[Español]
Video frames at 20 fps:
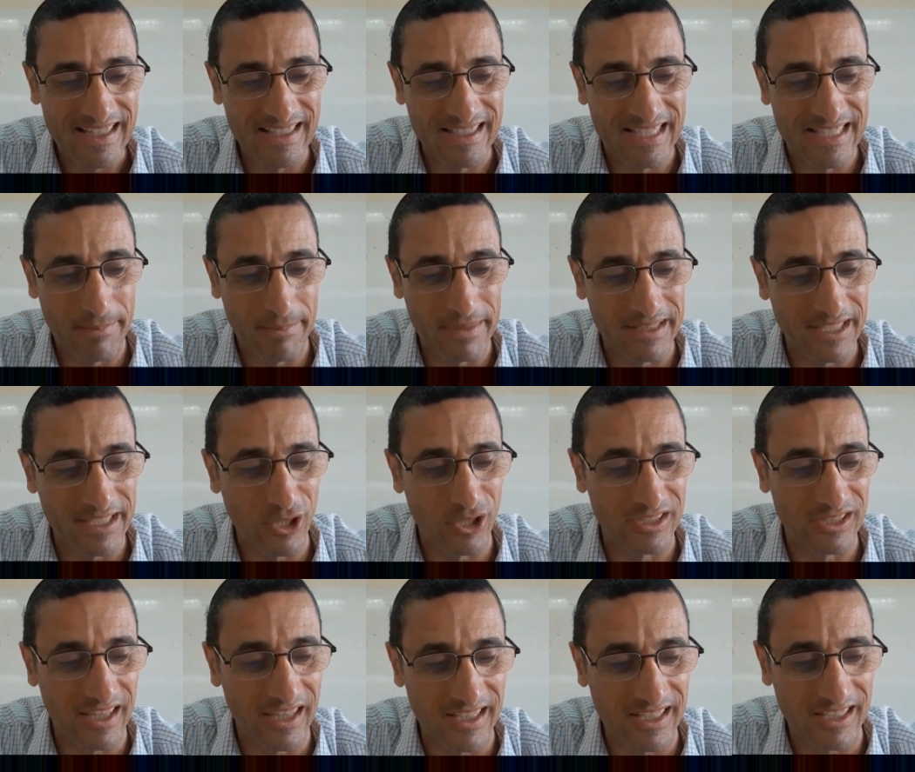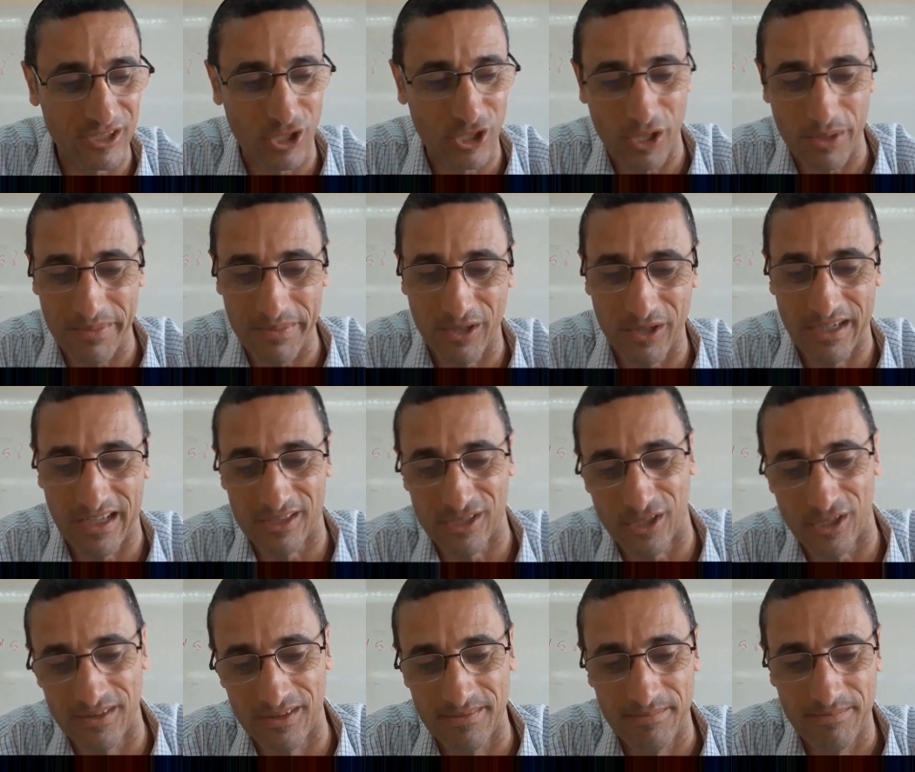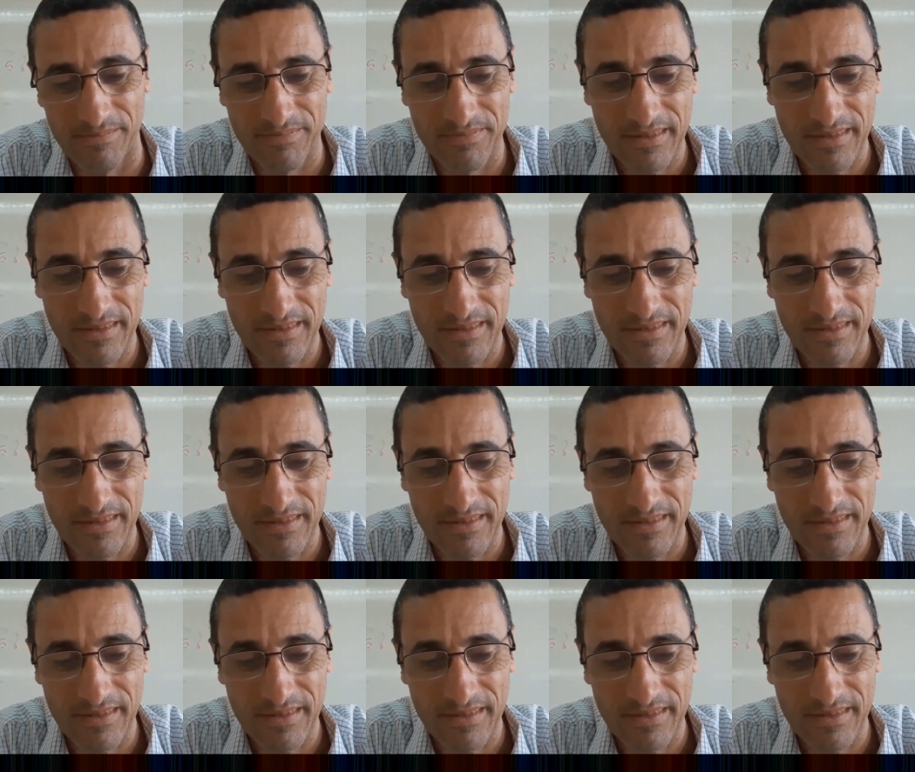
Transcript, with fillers: y se ha metido tan dentro de mi corazón.